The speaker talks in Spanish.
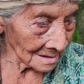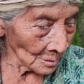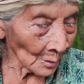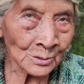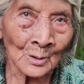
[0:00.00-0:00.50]

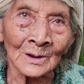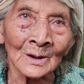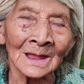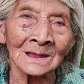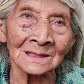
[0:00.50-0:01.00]
No, yo
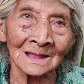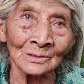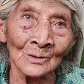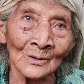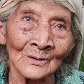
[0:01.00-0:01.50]
creo que quizás
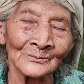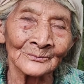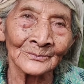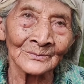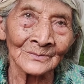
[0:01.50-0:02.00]
no.
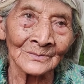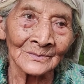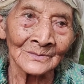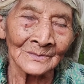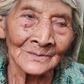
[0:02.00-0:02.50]

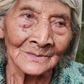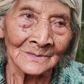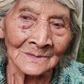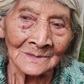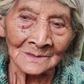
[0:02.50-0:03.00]
Ah.
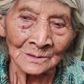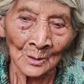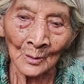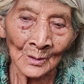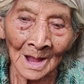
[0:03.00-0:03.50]

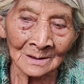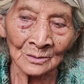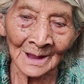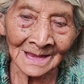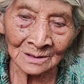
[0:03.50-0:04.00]
No, ah,
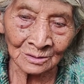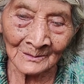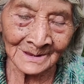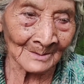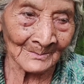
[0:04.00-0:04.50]
no hay
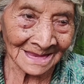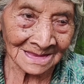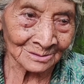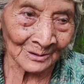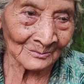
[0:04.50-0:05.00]
todavía
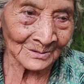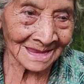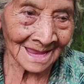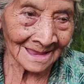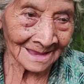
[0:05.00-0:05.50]
maíz
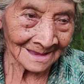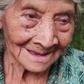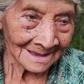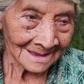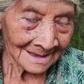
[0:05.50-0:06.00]
todavía.
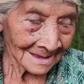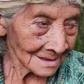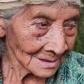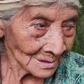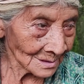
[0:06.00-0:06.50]
¿Todavía
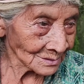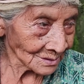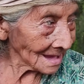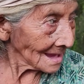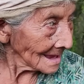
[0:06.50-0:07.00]
está en elotes?
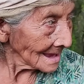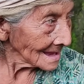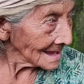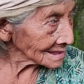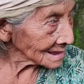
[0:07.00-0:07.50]
Sí.
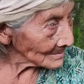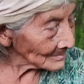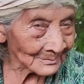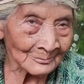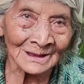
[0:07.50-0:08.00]
este,
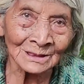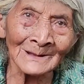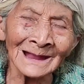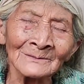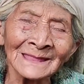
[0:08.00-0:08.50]
¿Cuándo
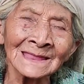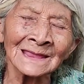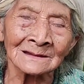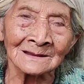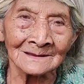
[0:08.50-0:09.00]
van a
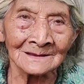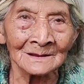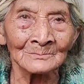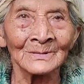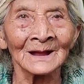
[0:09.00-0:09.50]
venir?
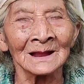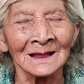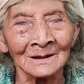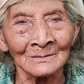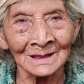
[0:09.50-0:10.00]

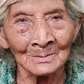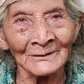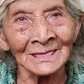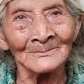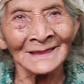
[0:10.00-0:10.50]

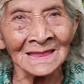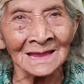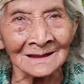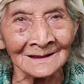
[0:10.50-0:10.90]
¿Pueden venir?